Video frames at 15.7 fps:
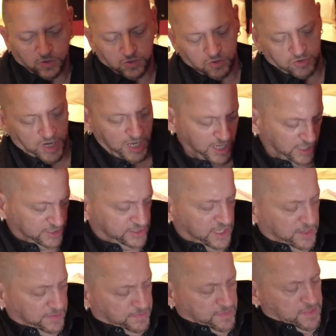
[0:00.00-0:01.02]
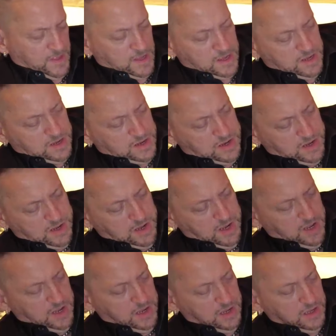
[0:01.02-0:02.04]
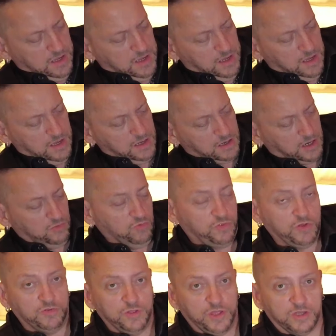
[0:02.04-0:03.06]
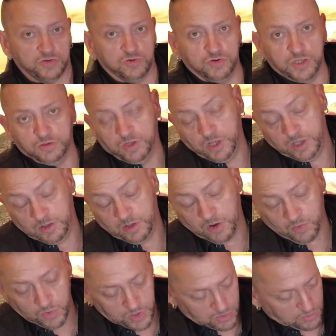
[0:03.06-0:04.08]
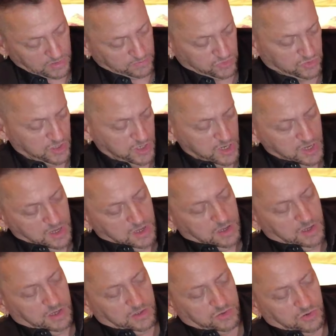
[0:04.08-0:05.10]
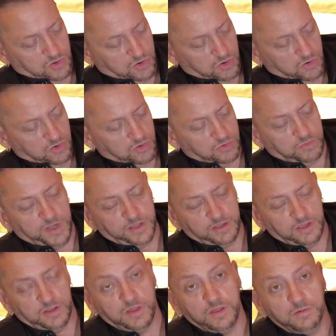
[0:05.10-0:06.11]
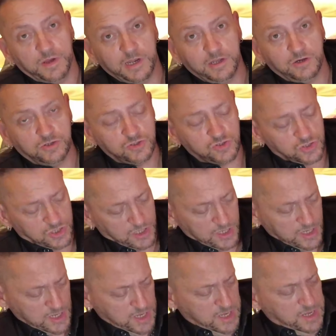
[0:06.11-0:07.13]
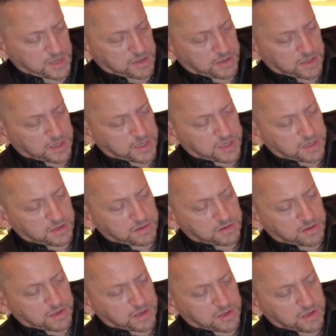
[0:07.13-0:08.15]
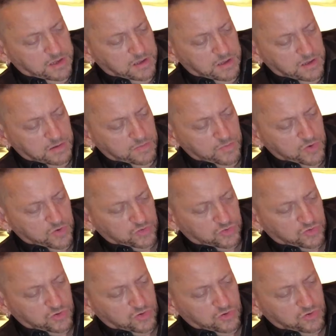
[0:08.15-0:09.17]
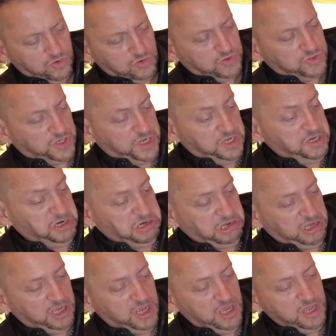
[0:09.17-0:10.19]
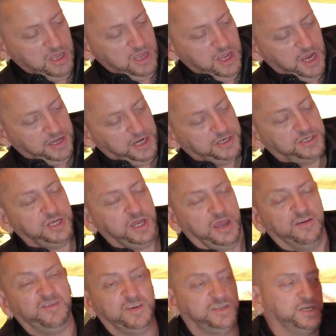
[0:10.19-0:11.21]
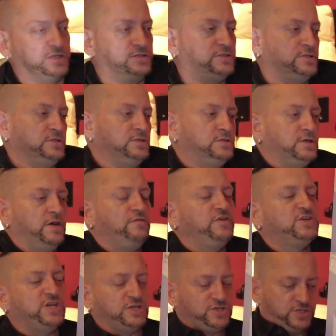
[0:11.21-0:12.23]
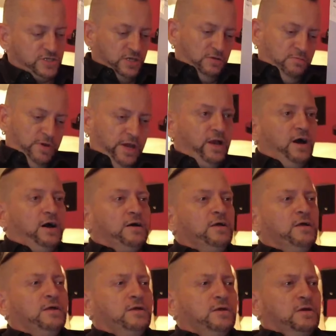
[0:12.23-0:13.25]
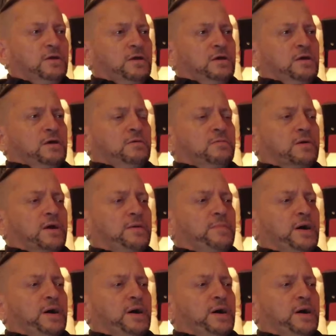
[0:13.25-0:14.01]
o con Alexa. Eh, reducción de, sonido, de, ruido, vamos, eh, solo 20 decibelios y motor, no sé qué, energía Energy Efficiency. Efficiency, venga. ¿Qué